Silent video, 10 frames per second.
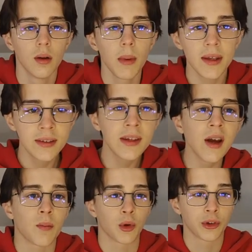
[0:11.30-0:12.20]
Ma
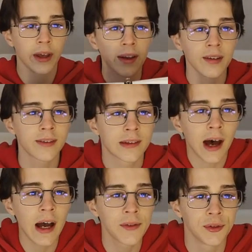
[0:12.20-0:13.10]
stiamo
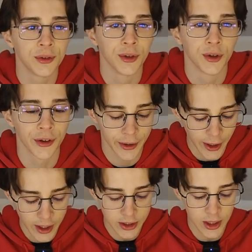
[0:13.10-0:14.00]
scherzando?
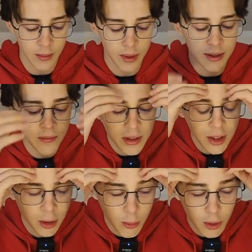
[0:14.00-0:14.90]
Cioè, ma si
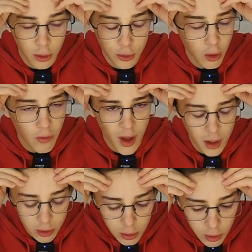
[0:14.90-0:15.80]
vede come il nostro
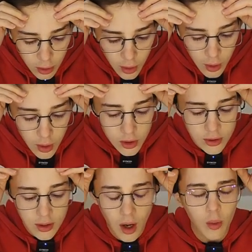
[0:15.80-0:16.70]
governo
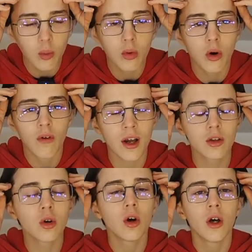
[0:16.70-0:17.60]
sia un
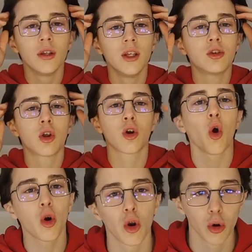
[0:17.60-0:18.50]
governo di
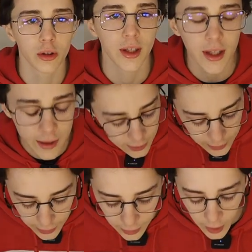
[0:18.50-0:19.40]

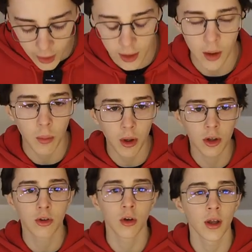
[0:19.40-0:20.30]
trogloditi che vuole
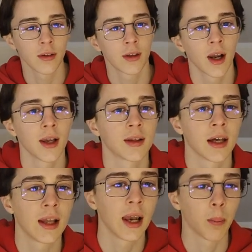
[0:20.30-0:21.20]
solo essere all'età
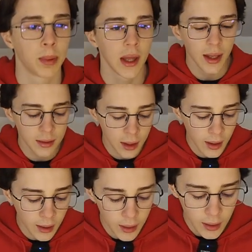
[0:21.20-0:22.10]
della pietra?